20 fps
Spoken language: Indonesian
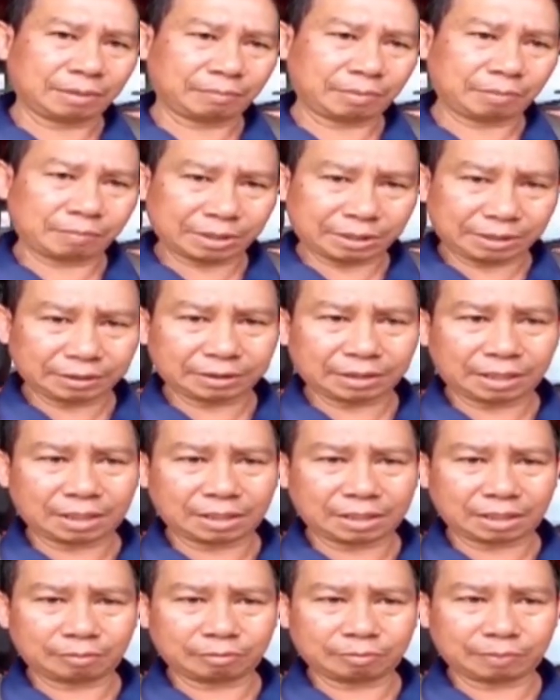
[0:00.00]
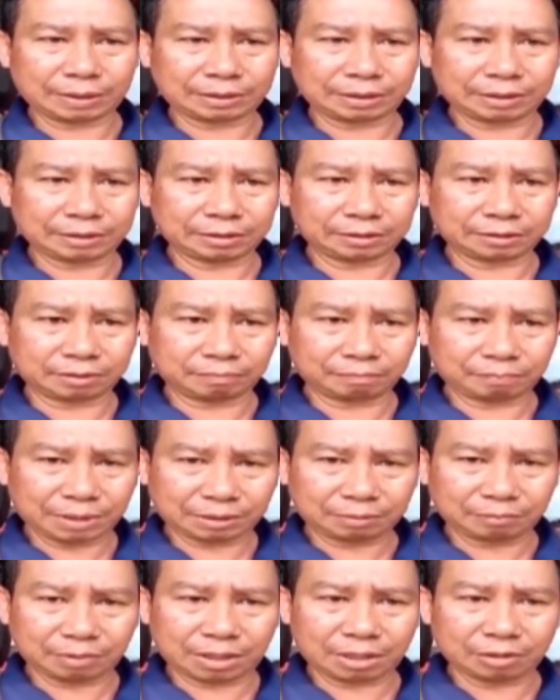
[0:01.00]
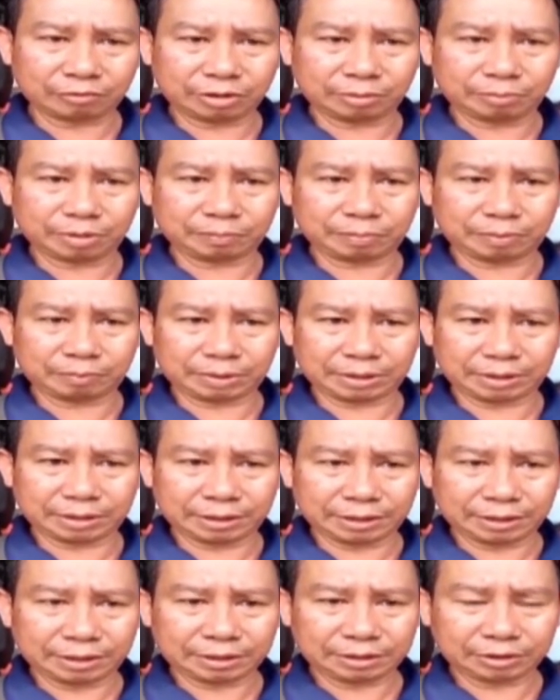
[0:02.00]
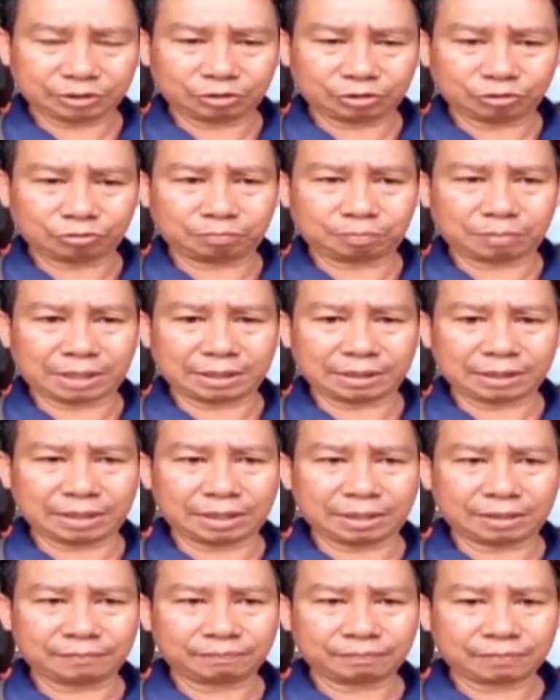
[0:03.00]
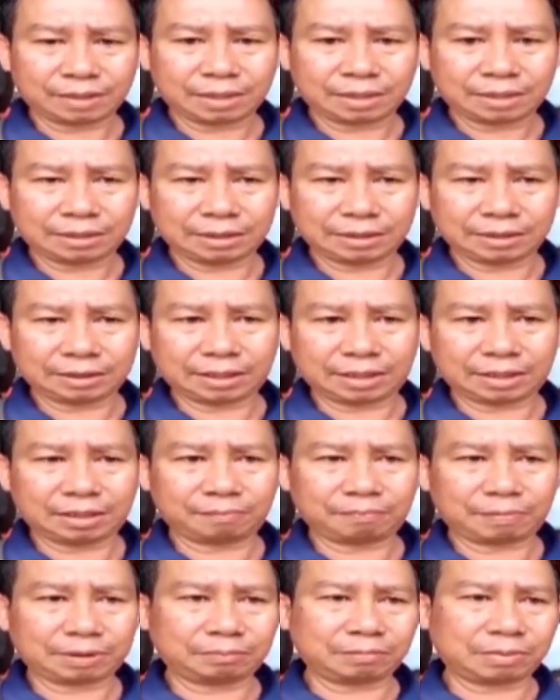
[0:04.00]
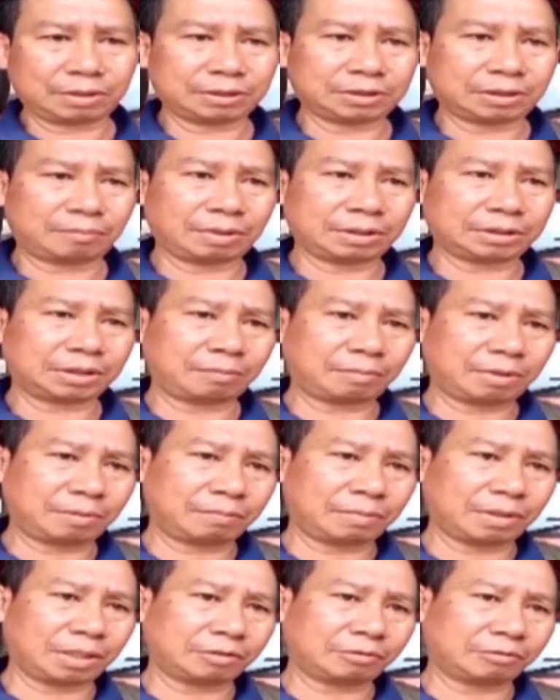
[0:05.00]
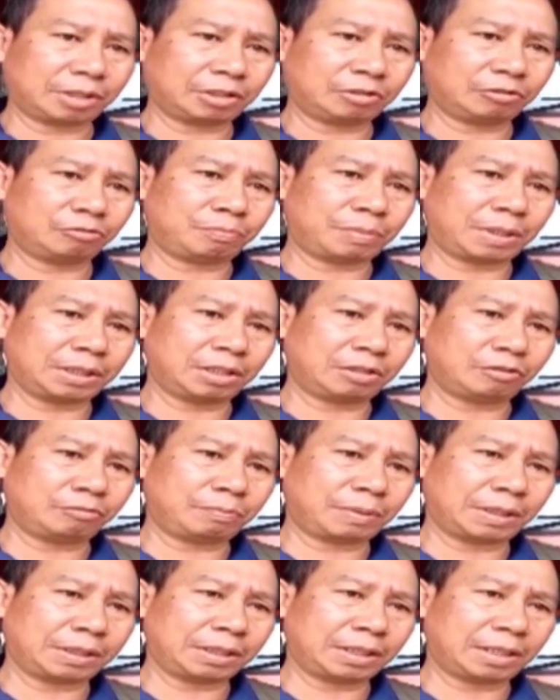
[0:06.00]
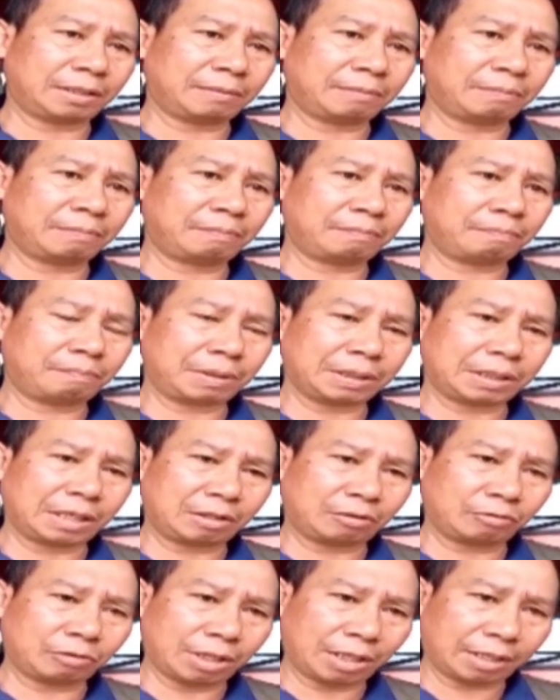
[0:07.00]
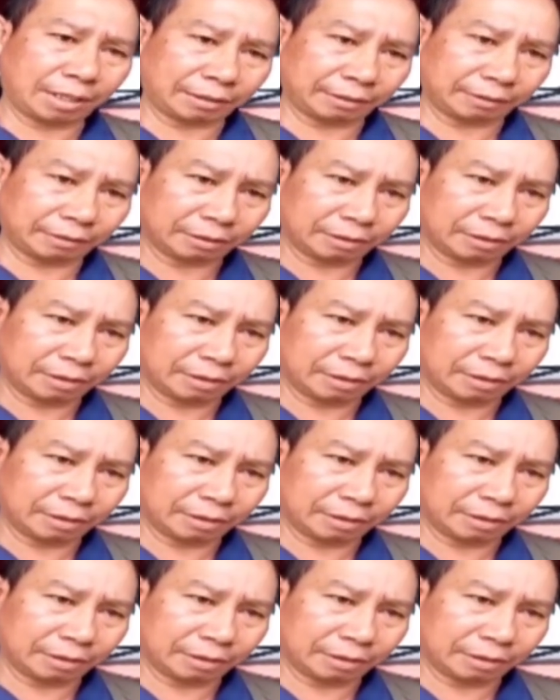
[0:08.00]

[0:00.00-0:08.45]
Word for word: pemerintah kabupaten setempat melalui BPBD supaya kita dapat bersama-sama melakukan upaya-upaya penanggulangan.